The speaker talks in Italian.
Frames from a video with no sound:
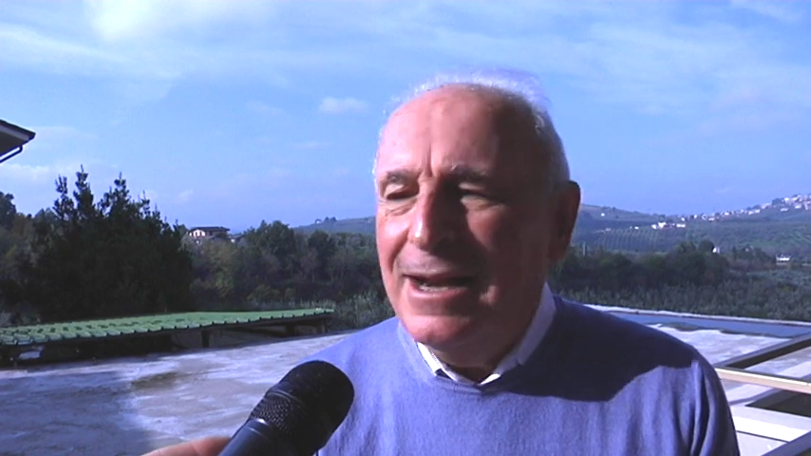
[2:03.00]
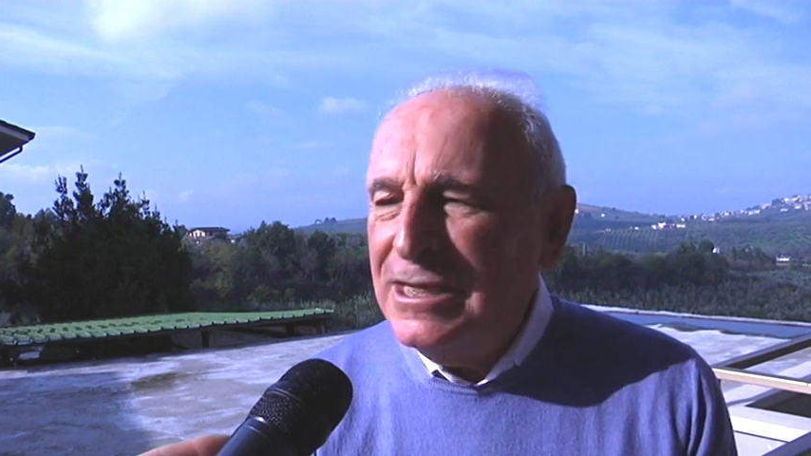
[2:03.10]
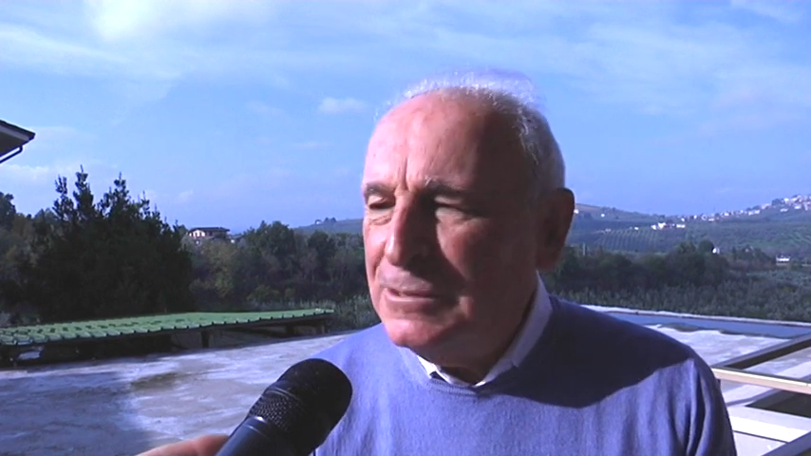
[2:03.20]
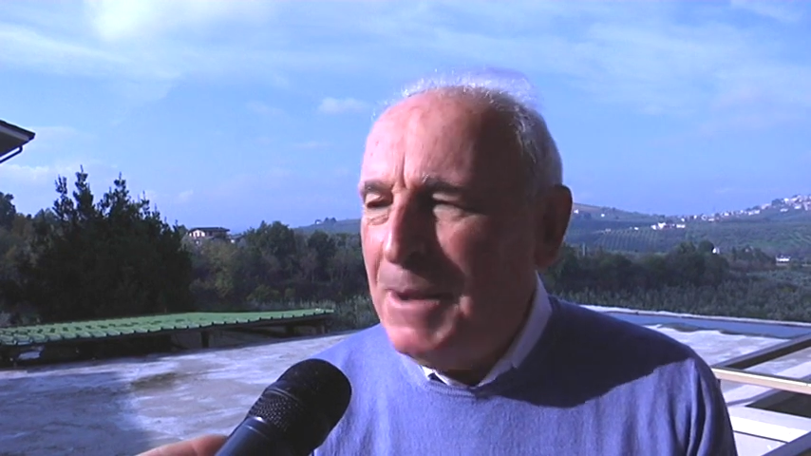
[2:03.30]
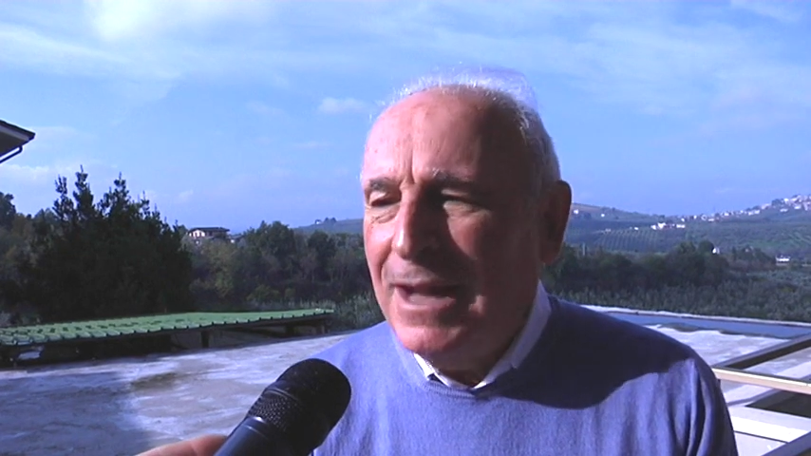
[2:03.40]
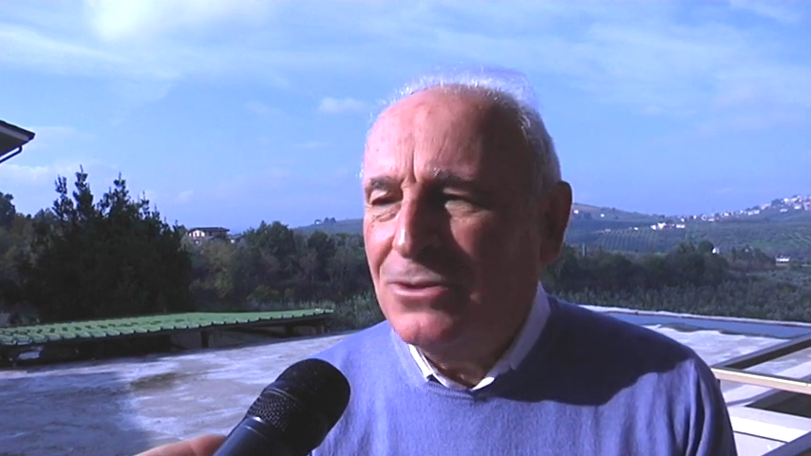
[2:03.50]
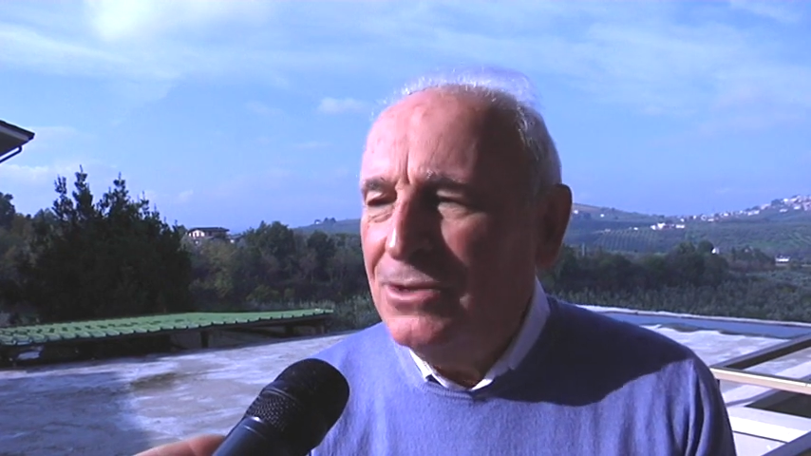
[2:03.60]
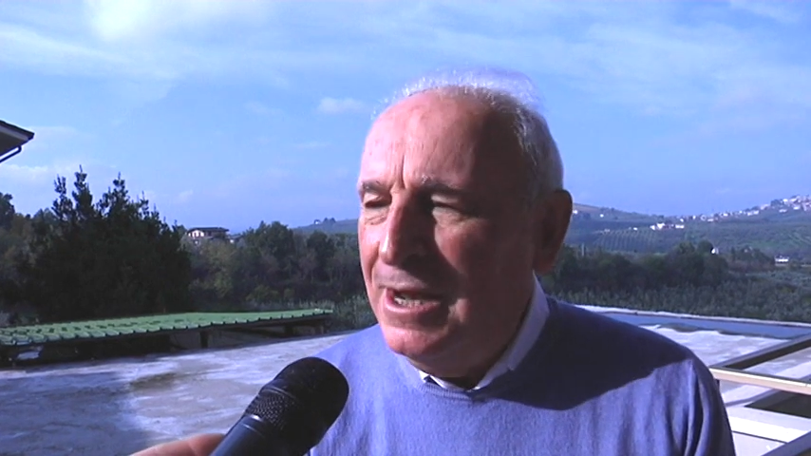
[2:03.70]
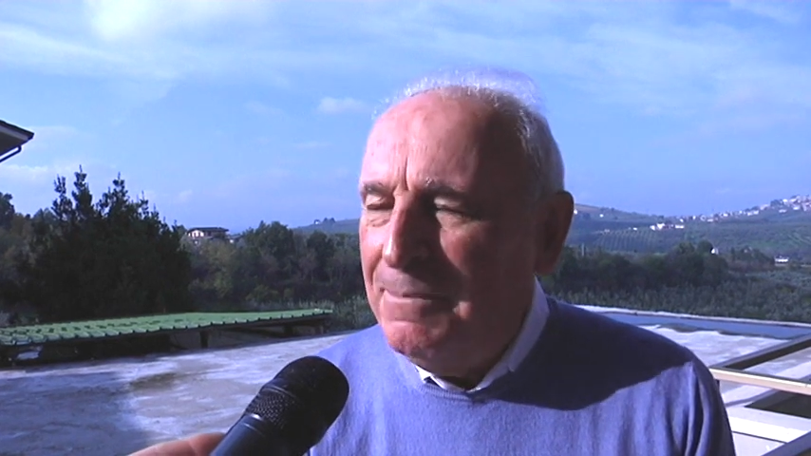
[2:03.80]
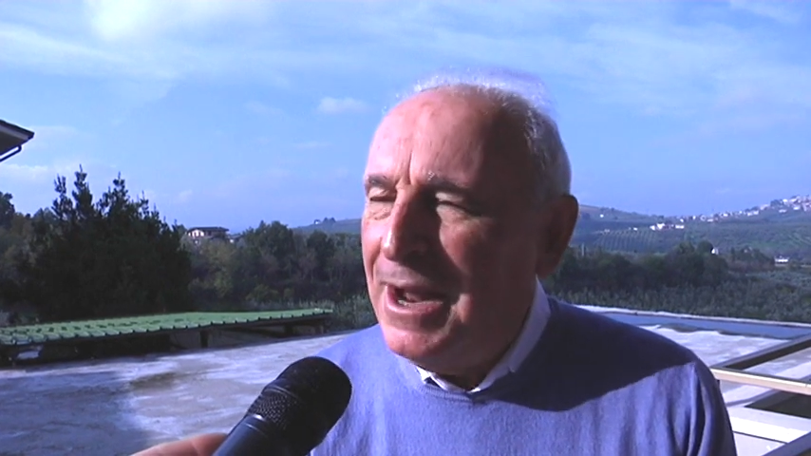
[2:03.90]
rispetto
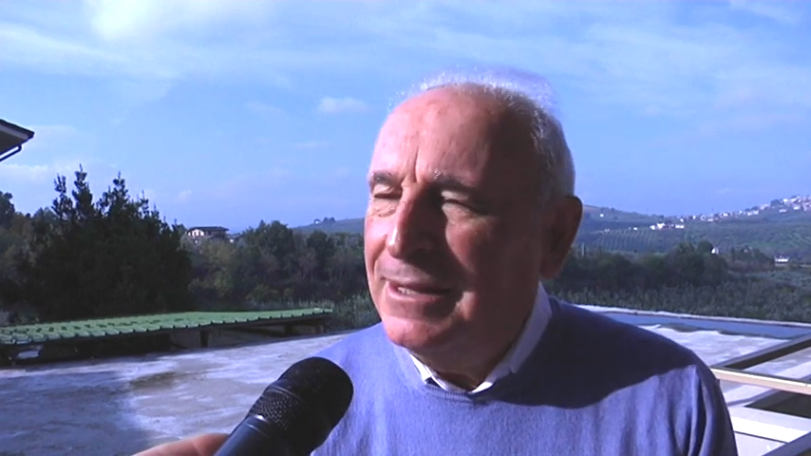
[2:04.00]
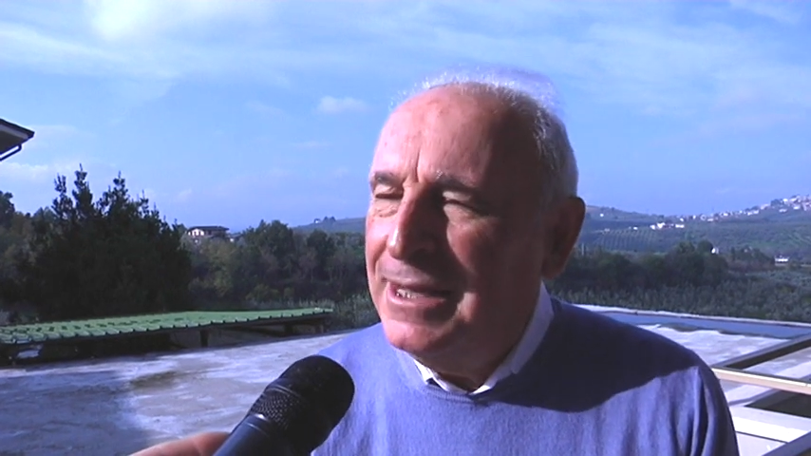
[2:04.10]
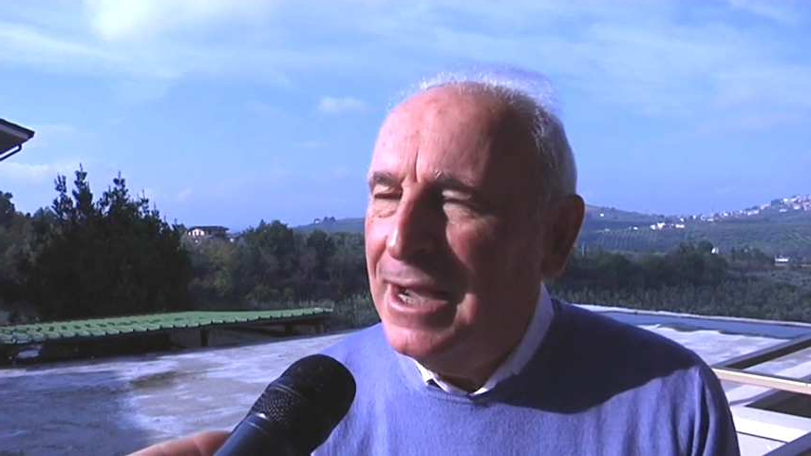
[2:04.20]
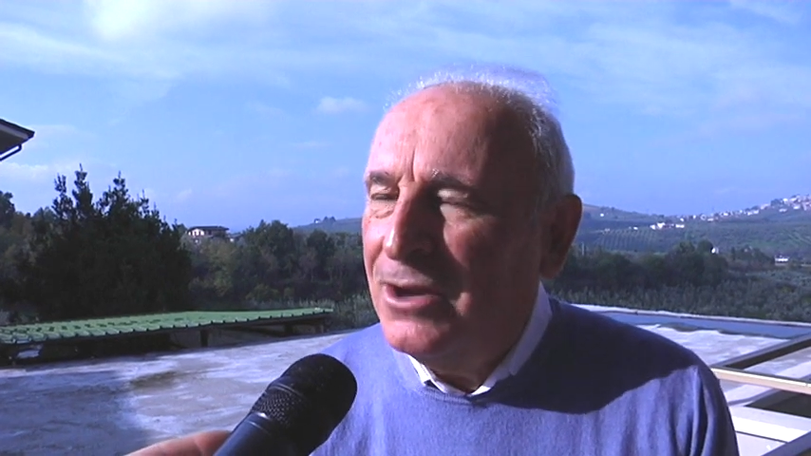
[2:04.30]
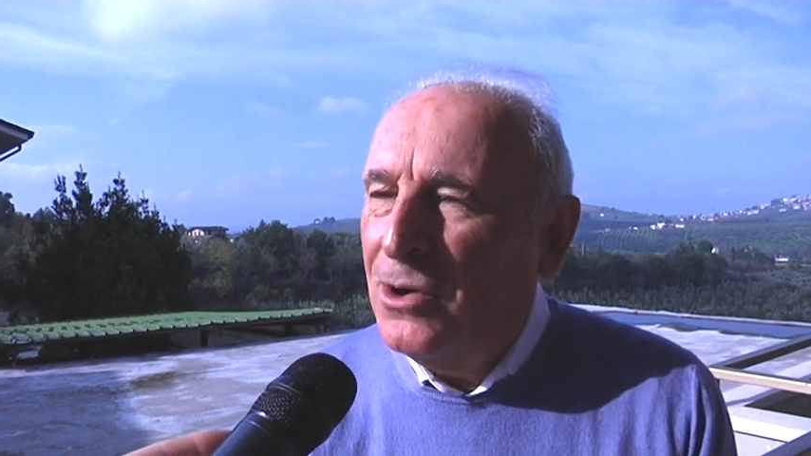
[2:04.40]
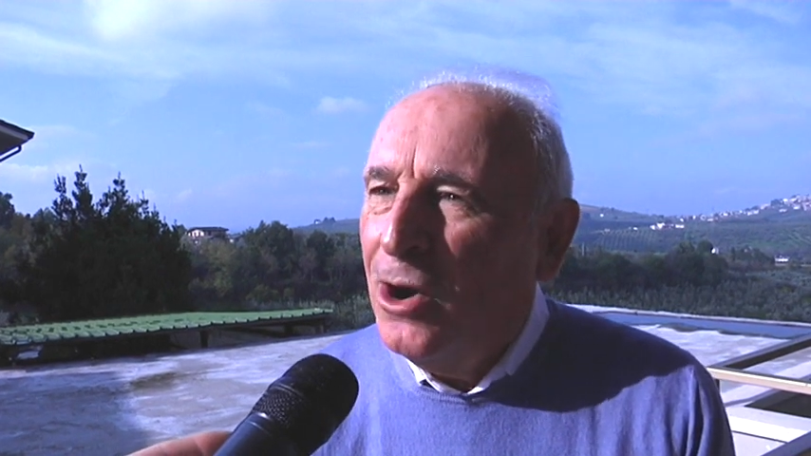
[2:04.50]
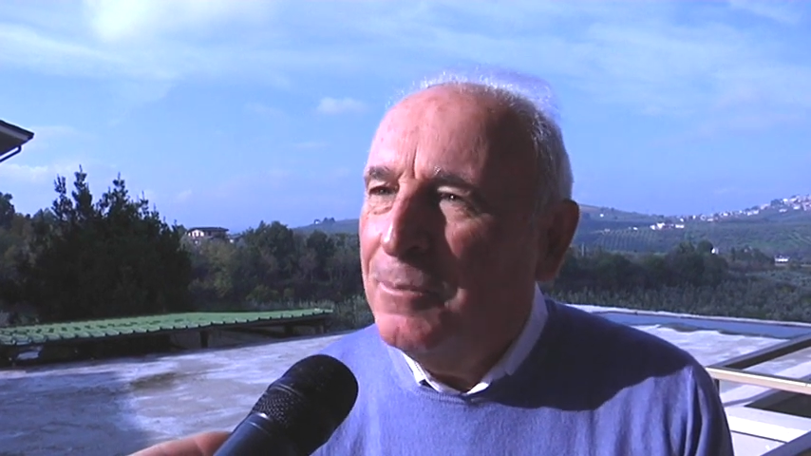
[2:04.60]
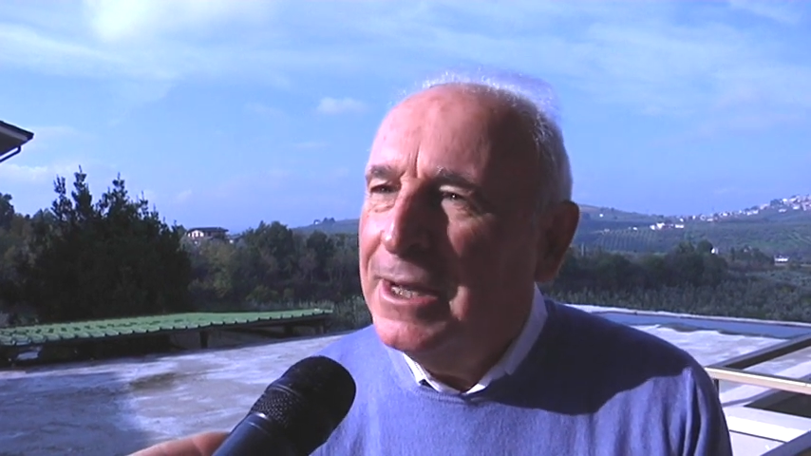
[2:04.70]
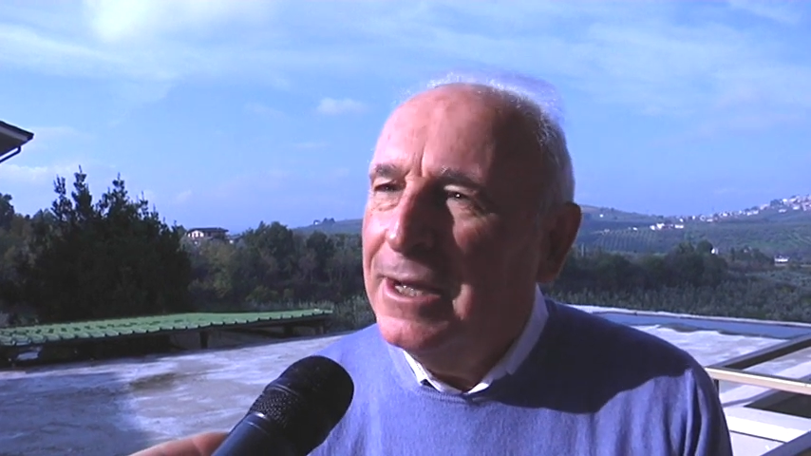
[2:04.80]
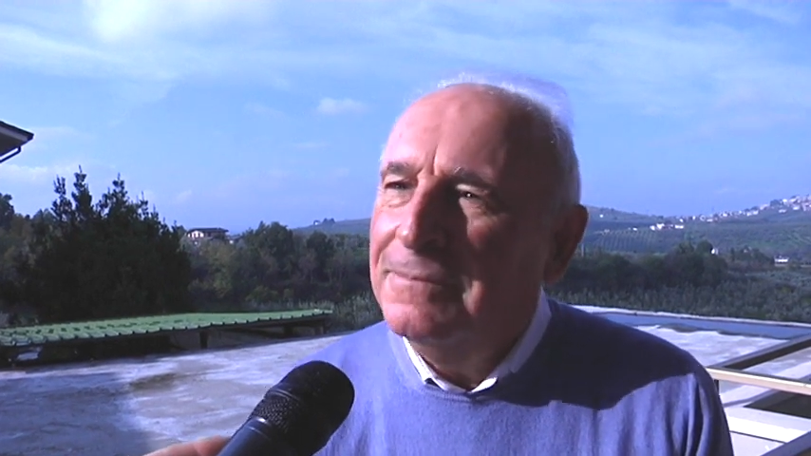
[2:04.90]
delle pratiche
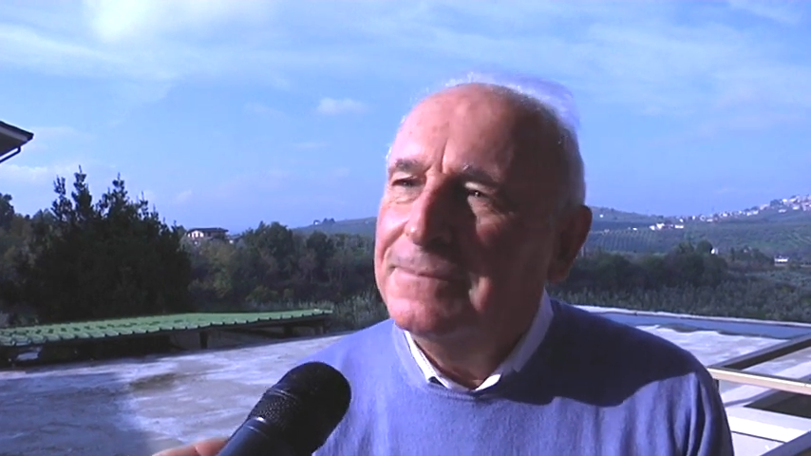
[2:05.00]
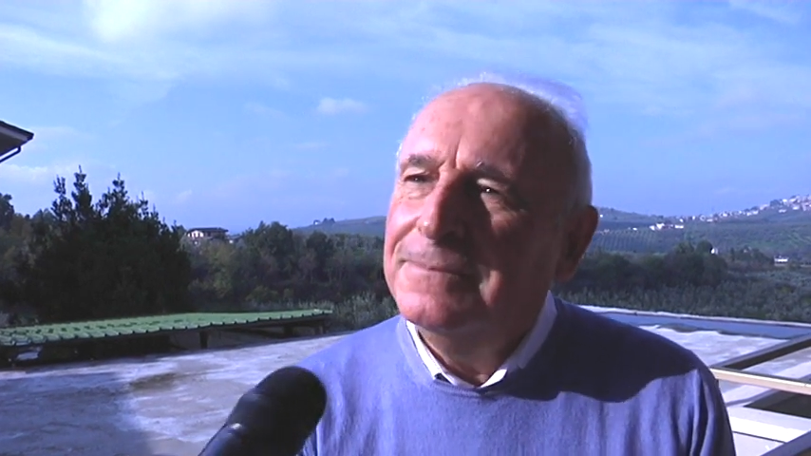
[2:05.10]
agronomiche.